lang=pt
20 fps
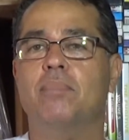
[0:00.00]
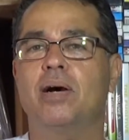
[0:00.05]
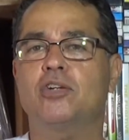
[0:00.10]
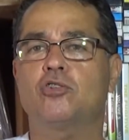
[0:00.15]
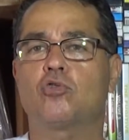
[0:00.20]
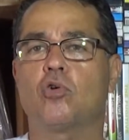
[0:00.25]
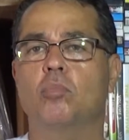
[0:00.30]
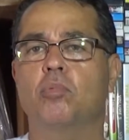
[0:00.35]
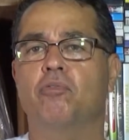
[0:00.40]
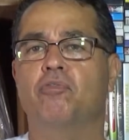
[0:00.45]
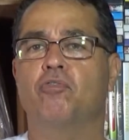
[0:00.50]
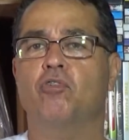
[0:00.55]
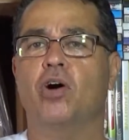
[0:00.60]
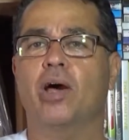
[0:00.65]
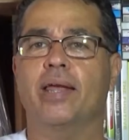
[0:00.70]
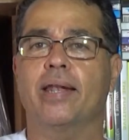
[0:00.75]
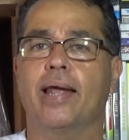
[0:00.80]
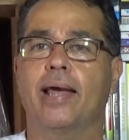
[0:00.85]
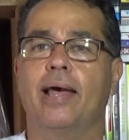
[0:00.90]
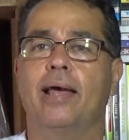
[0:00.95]
Mas como
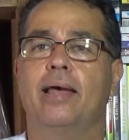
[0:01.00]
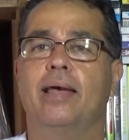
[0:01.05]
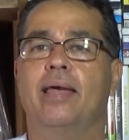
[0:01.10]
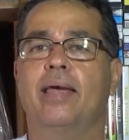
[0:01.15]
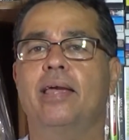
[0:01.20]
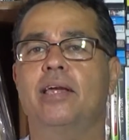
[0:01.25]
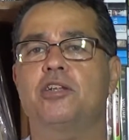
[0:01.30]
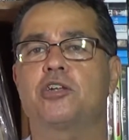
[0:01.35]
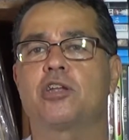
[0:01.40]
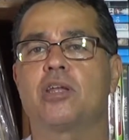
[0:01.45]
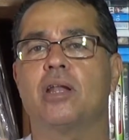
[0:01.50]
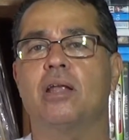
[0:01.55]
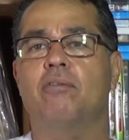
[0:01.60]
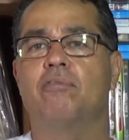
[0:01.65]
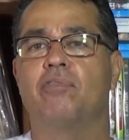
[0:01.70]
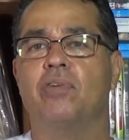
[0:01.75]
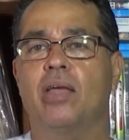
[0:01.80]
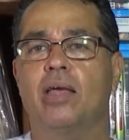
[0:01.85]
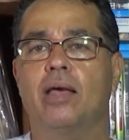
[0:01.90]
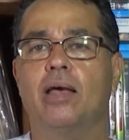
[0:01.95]
foi, né?
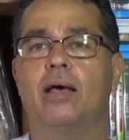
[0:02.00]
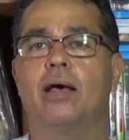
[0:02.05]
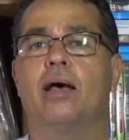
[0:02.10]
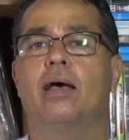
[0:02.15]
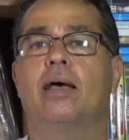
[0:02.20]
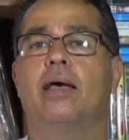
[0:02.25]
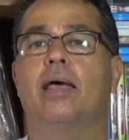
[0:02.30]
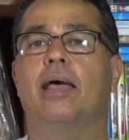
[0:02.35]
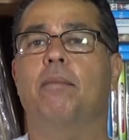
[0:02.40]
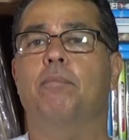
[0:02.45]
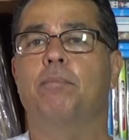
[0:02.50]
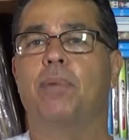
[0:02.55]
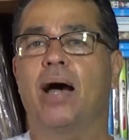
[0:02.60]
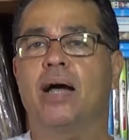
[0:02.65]
Reescrever é,